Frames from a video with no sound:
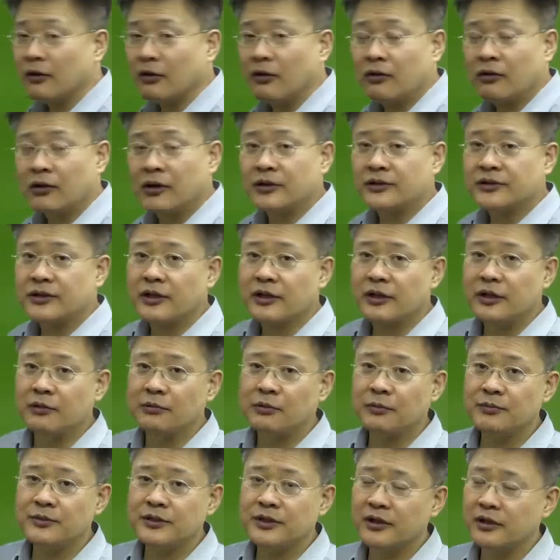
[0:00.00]
열역학
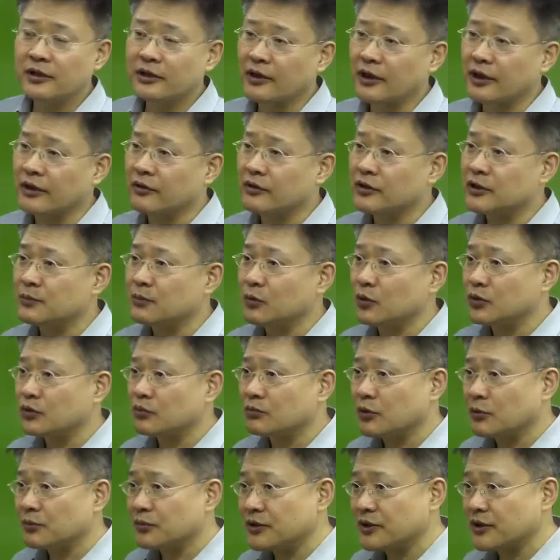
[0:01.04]
제1법칙, 에너지
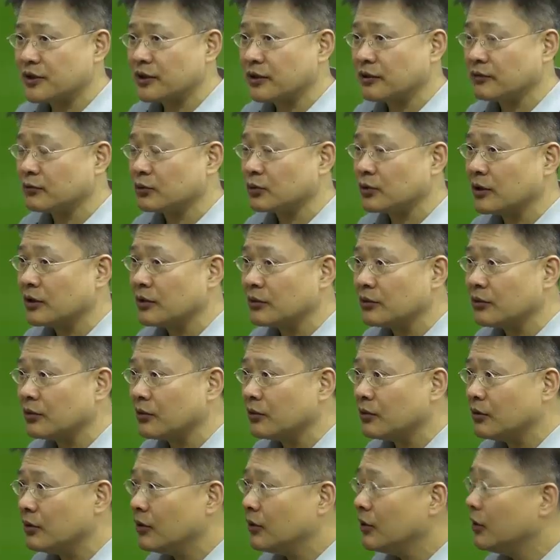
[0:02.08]
보존 법칙이라고도
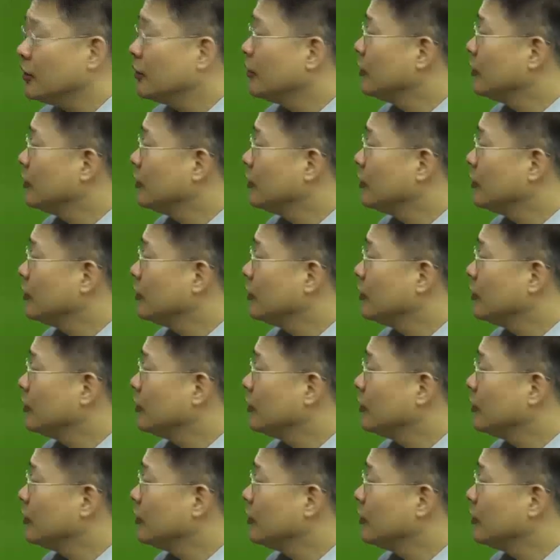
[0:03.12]
하고